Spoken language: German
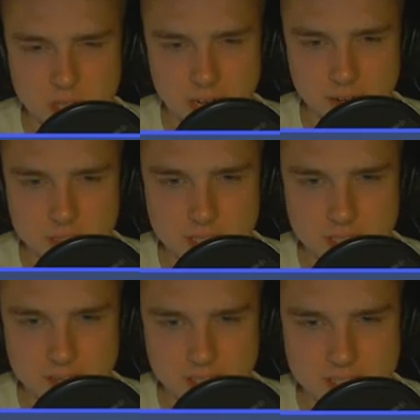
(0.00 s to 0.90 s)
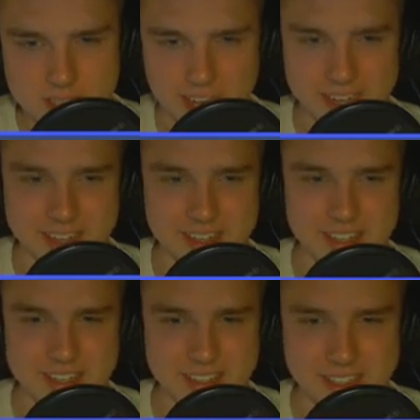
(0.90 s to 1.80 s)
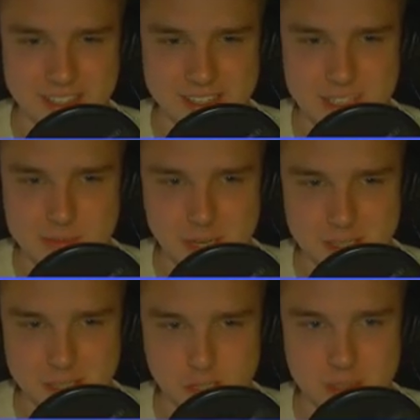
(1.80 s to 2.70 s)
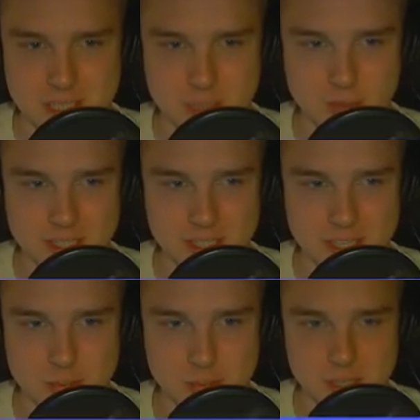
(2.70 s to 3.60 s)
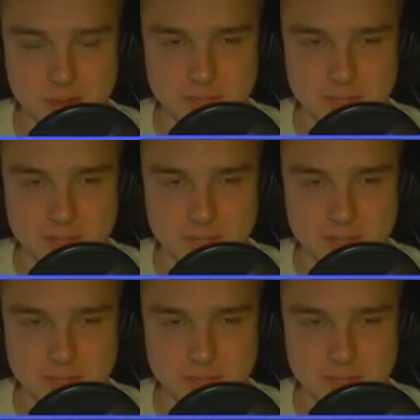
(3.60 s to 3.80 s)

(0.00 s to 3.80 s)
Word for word: und drei Leute einwechseln? Nein, nein, nein, nein, nein. Das mache ich nicht. Ich spiele jetzt so weiter erstmal.